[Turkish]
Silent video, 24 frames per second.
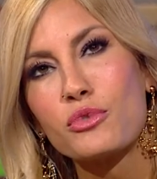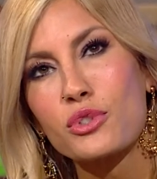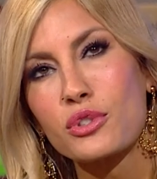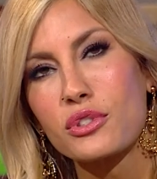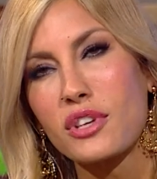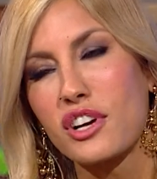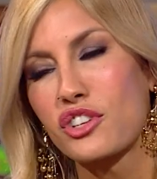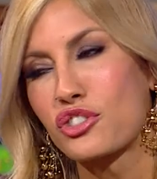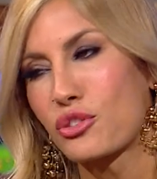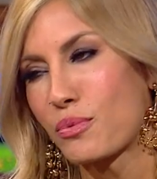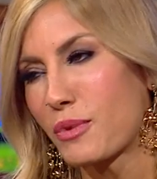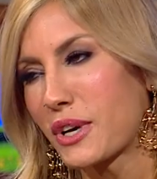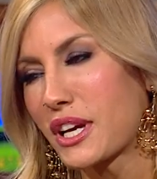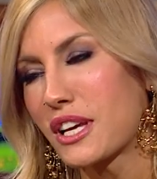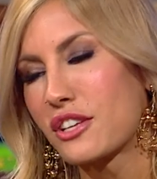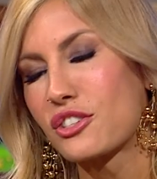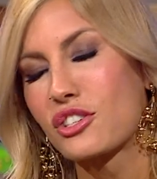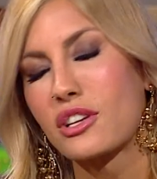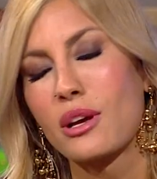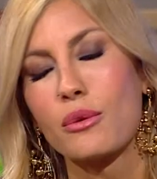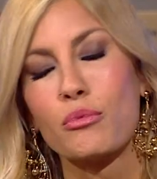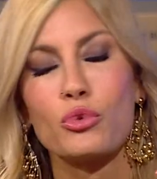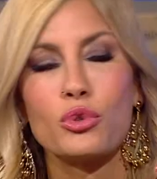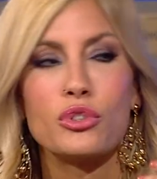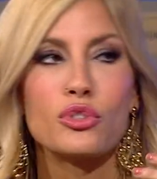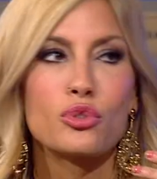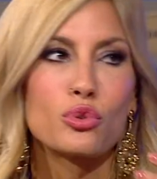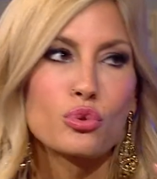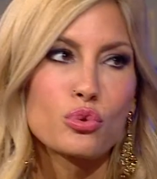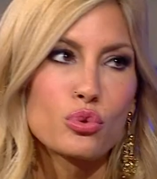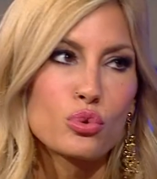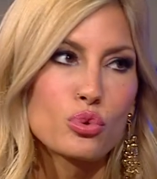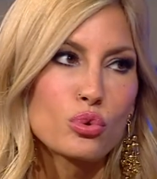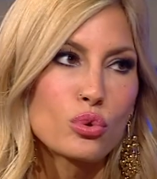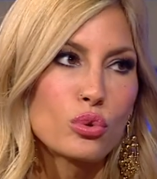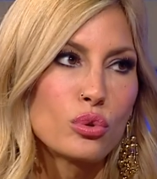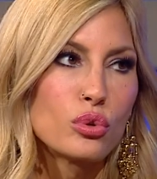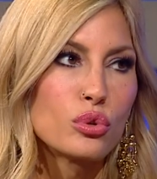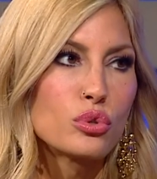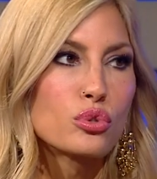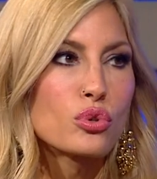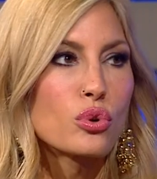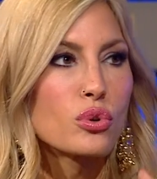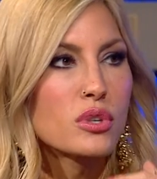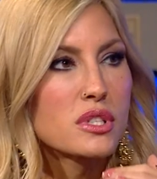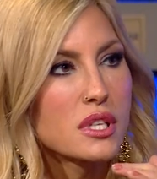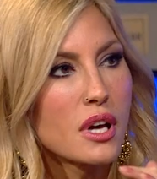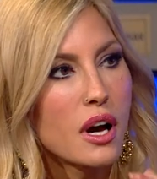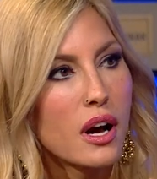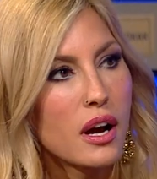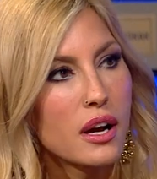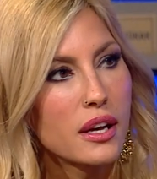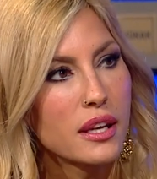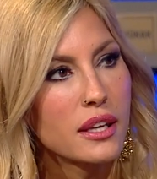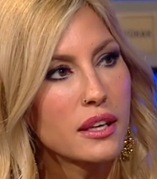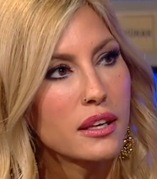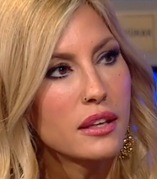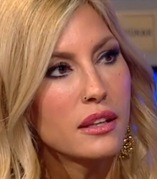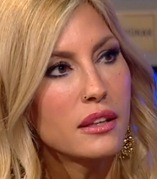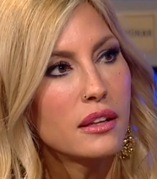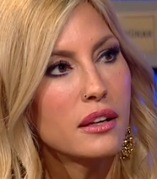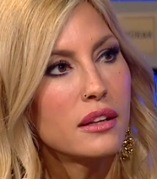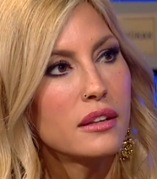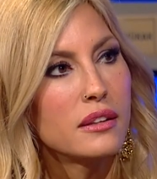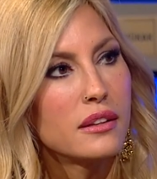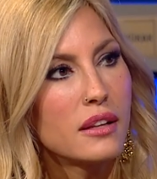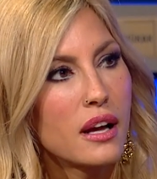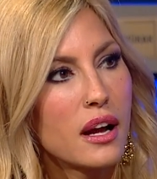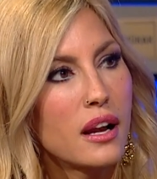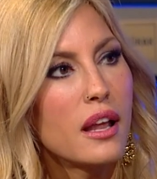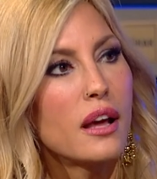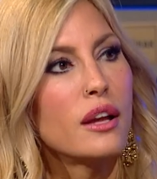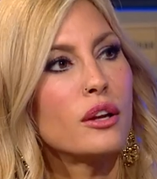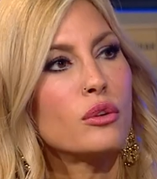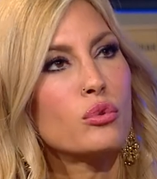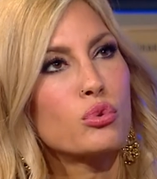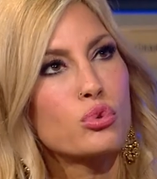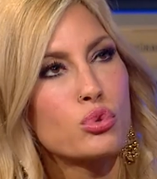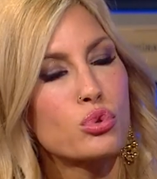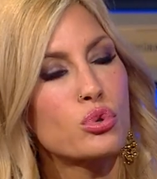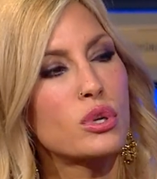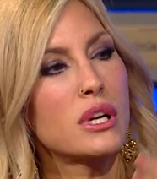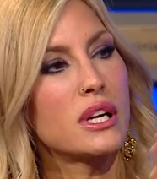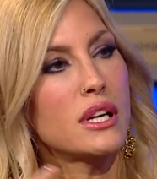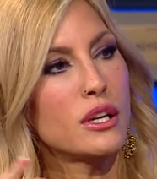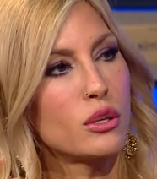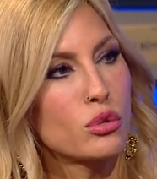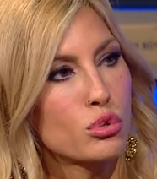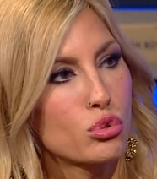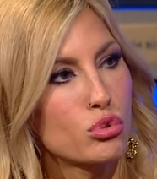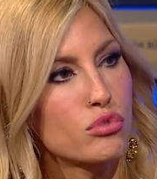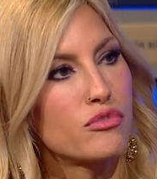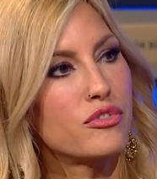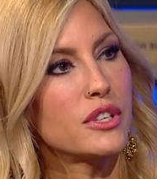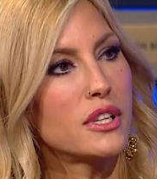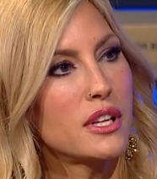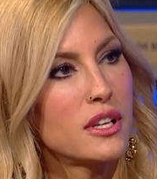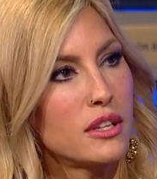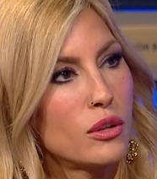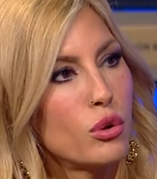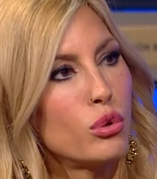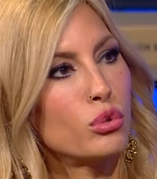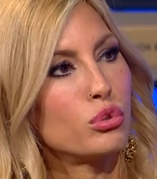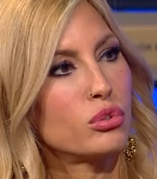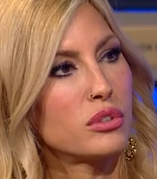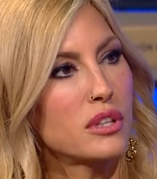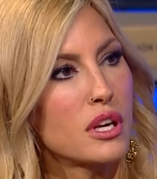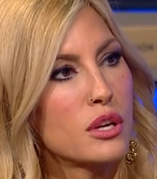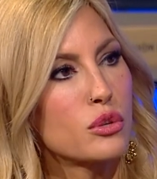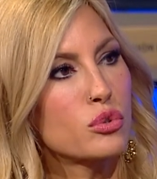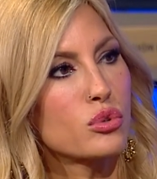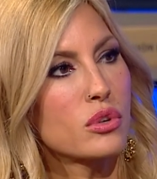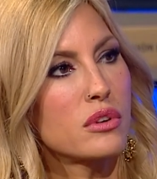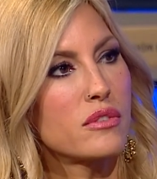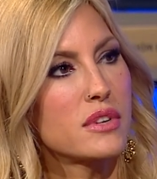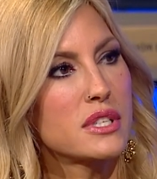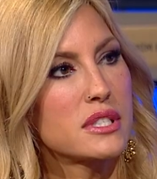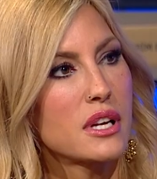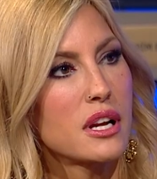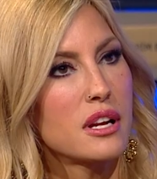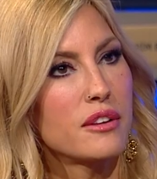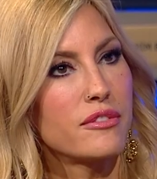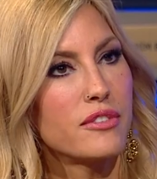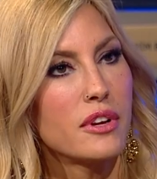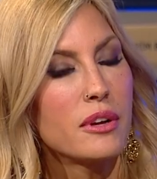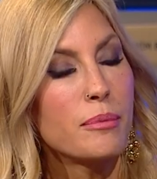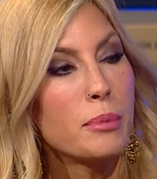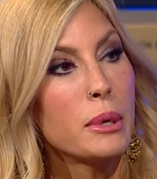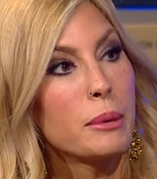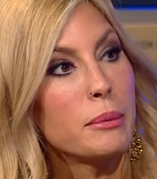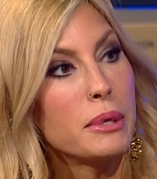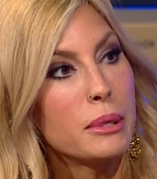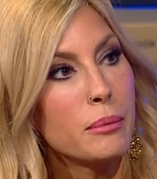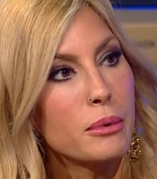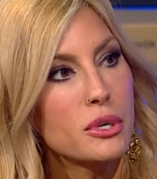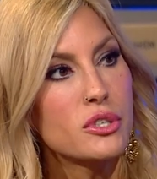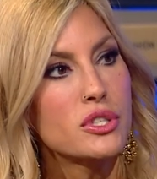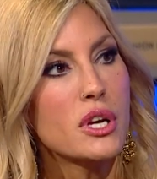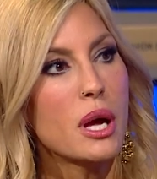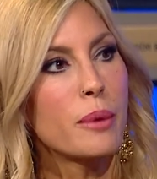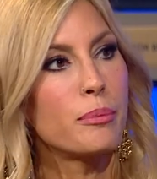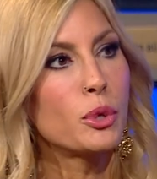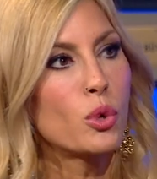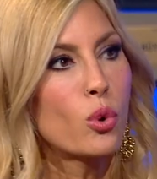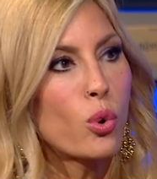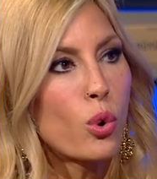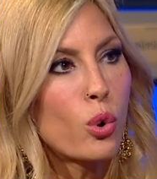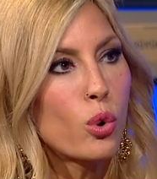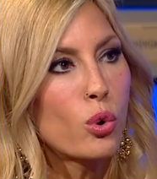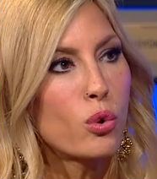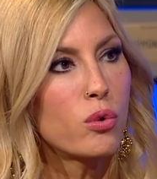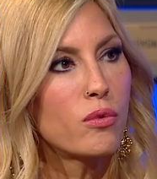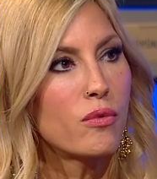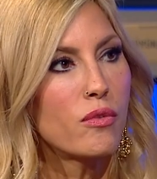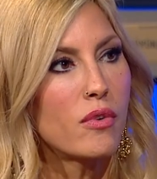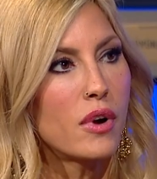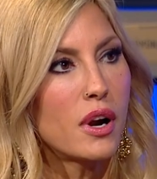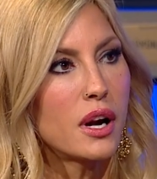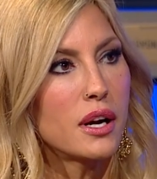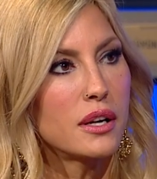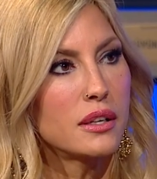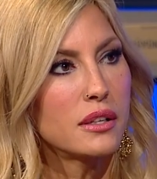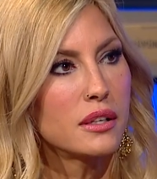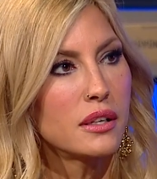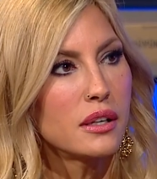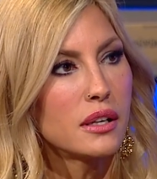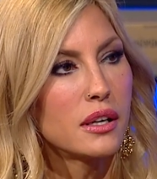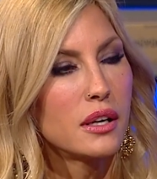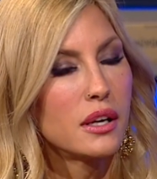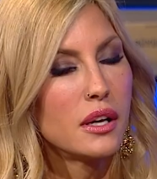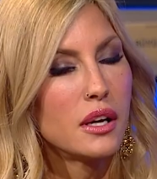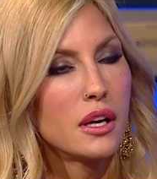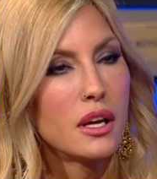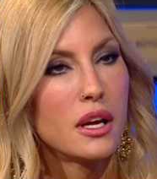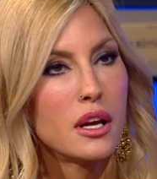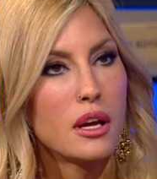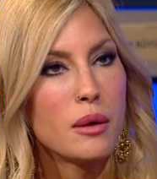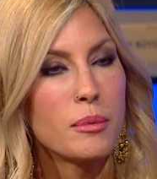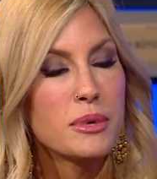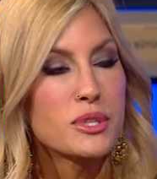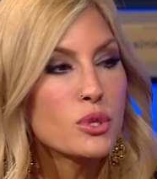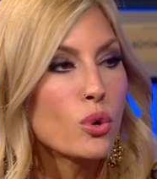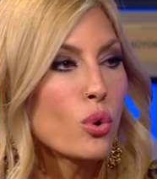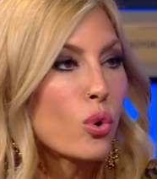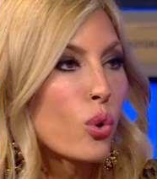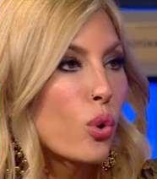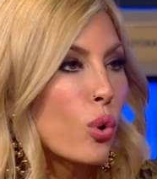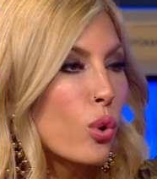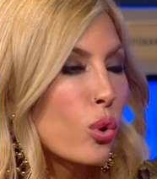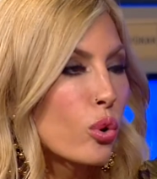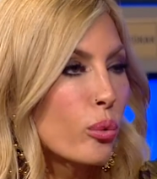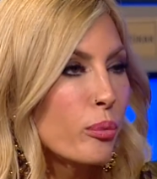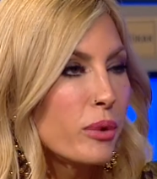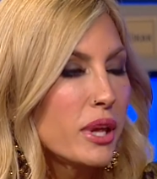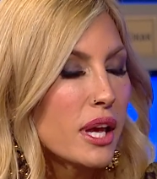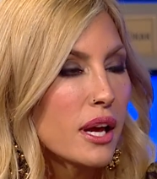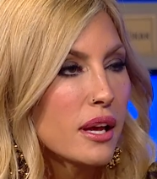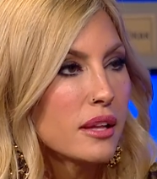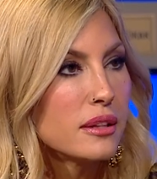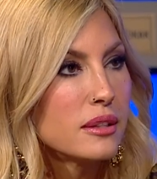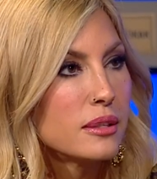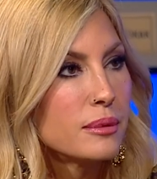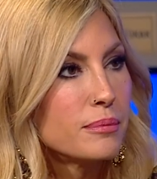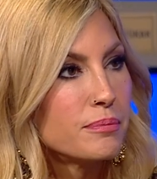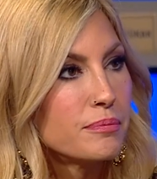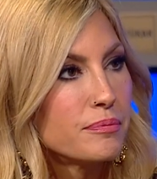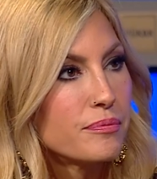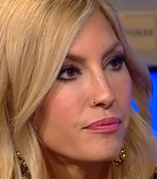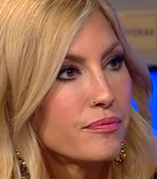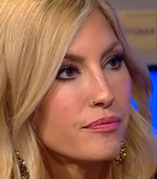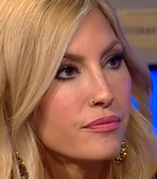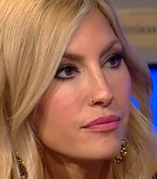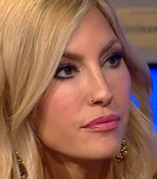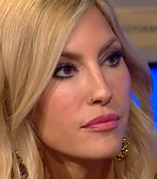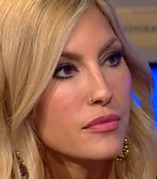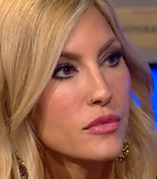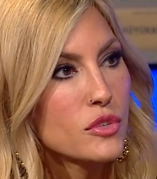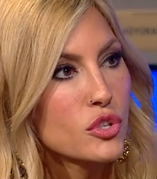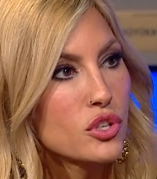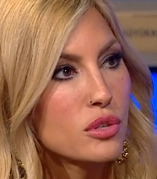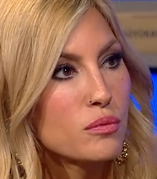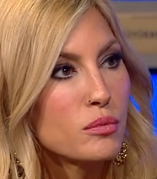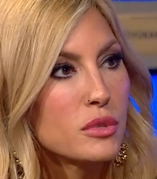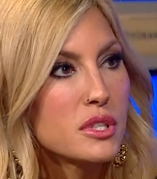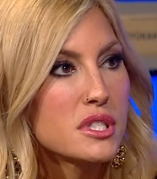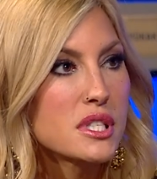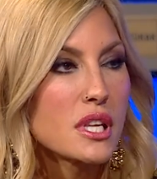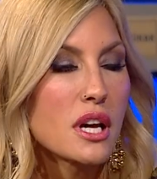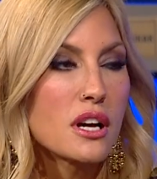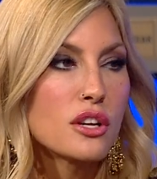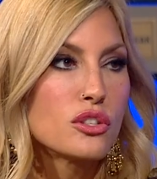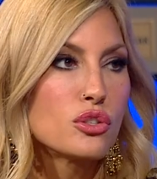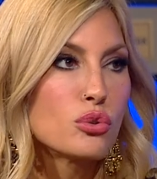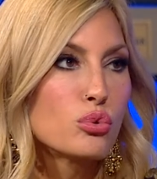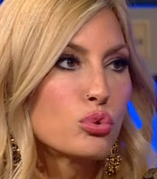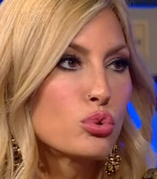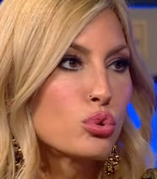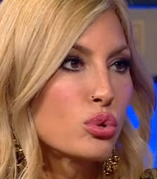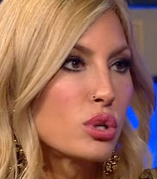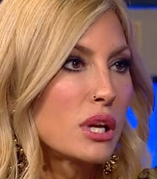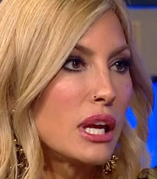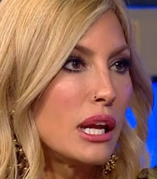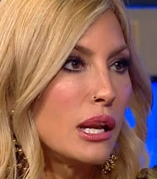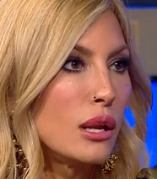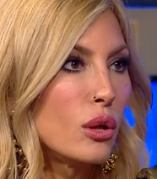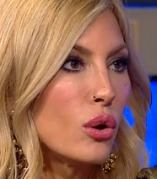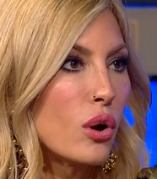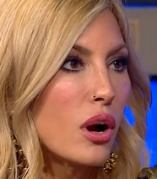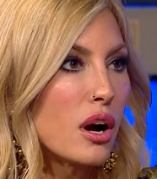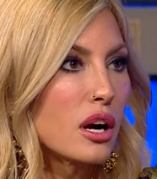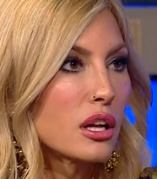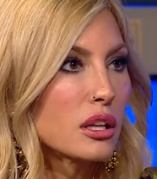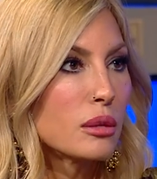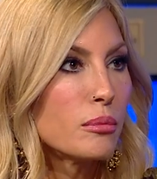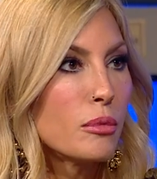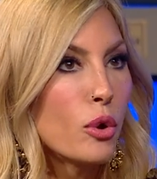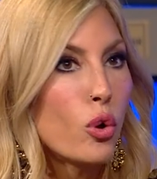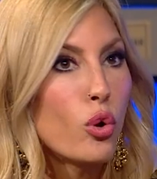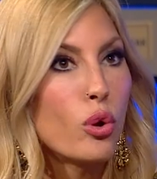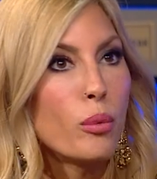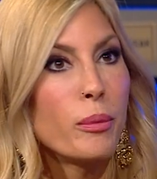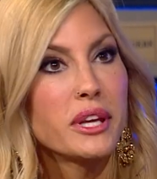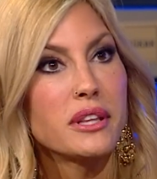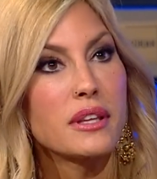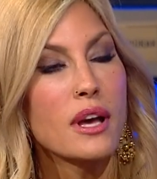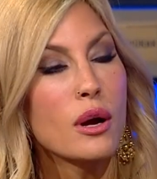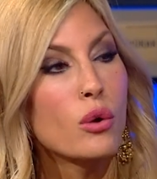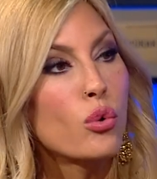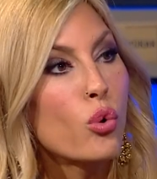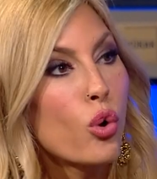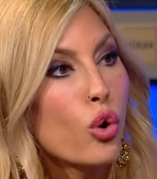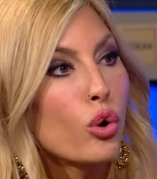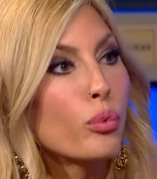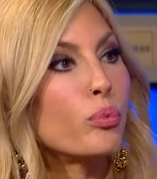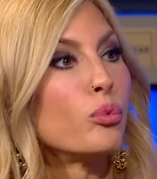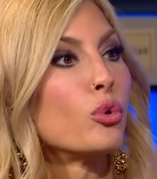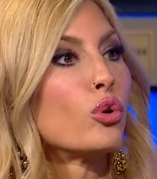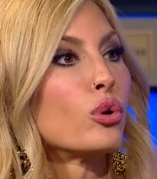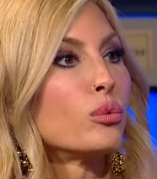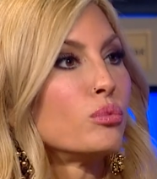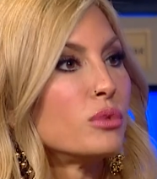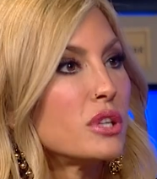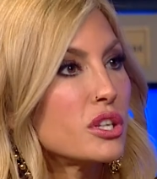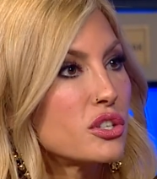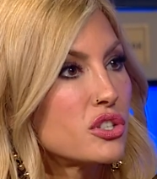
saçma gelecek ama müthiş huzurlu, çok sakin. Hani derler ya huzura eriyorsun falan öldükten sonra vesaire falan. Hı Benim acayip bir korkum vardı. Mesela o korkumu yendim. Şimdi sadece huzur geliyor aklıma. Ölmekten korkmuyorum diye